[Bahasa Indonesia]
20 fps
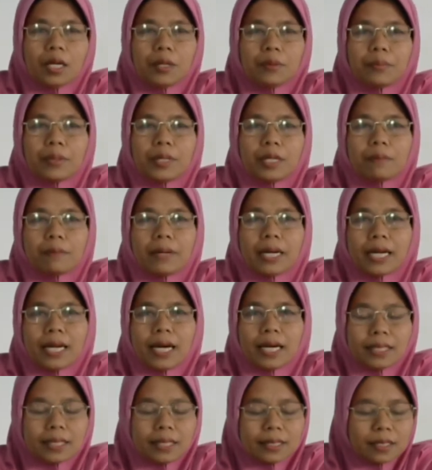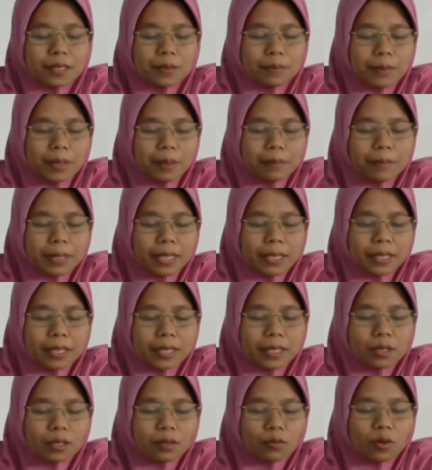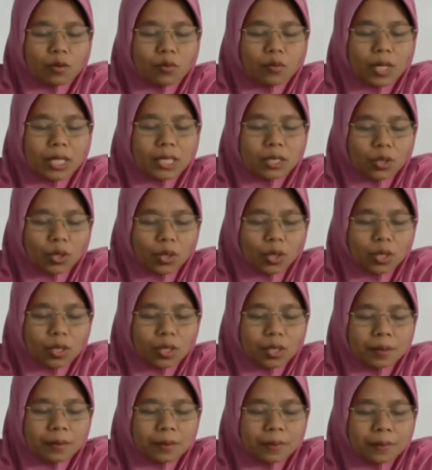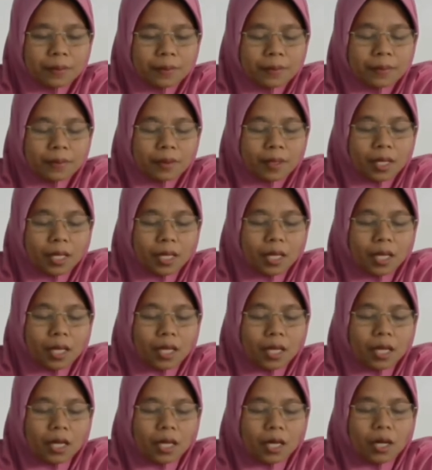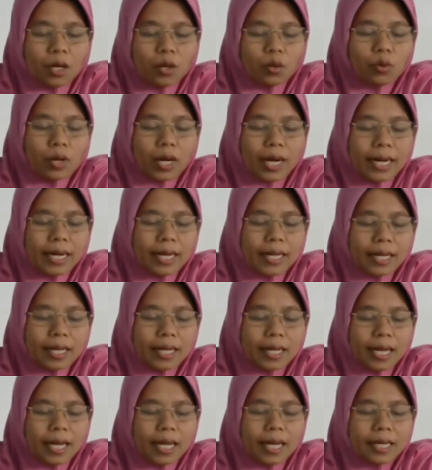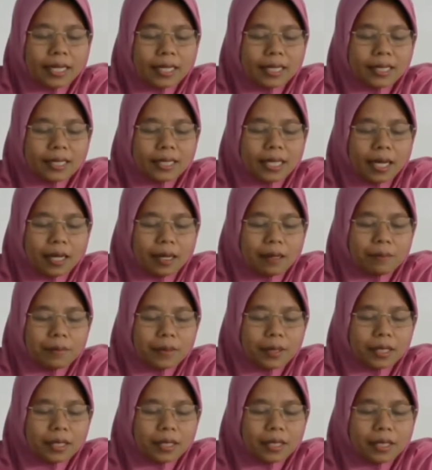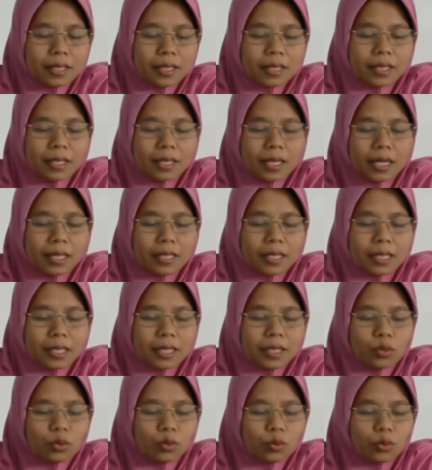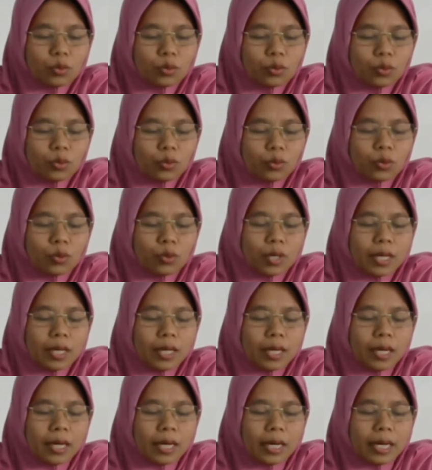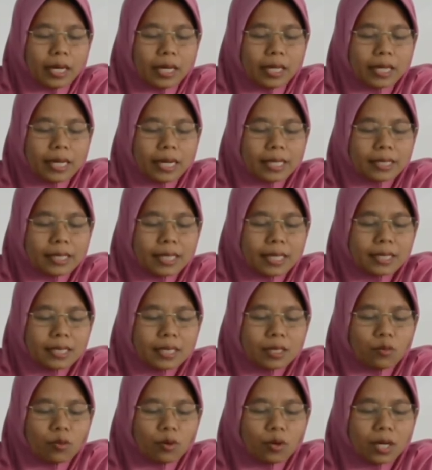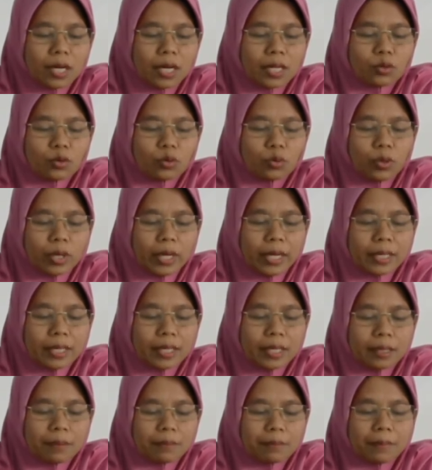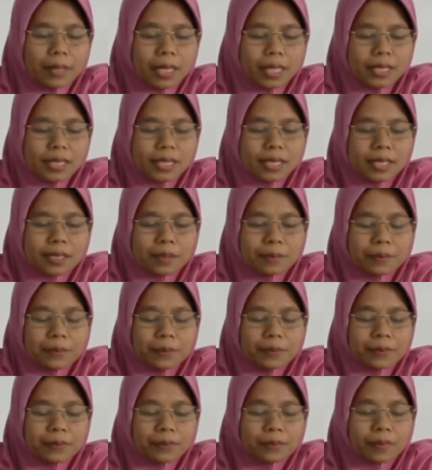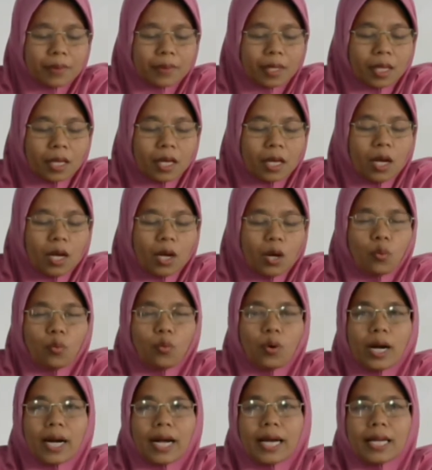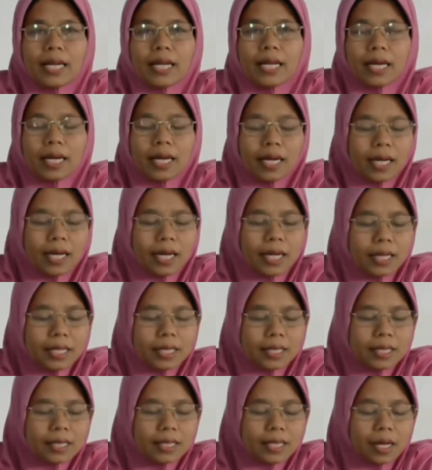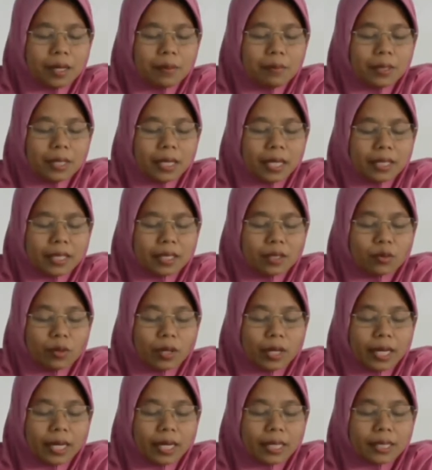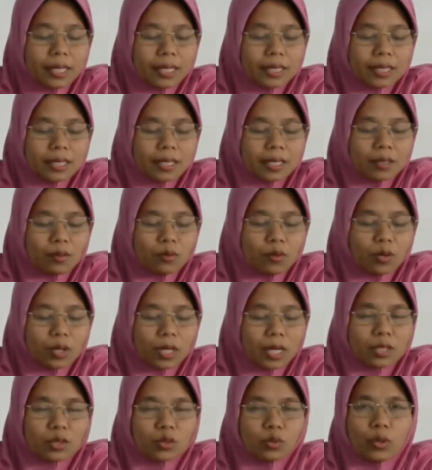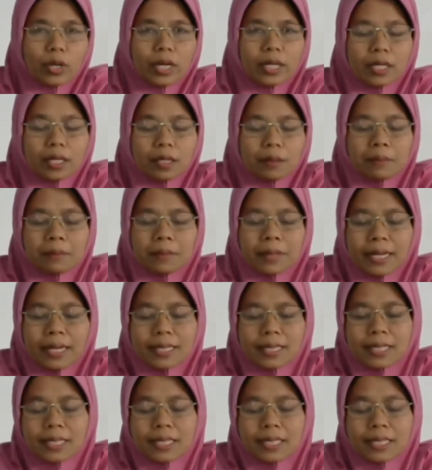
bilmar ati sebab mateni wong wadon wa ala ahli dhahabi lan iku ing atase wong kang duweni emas wa ala ahli dhahabi lan iku ing atase wong kang duweni emas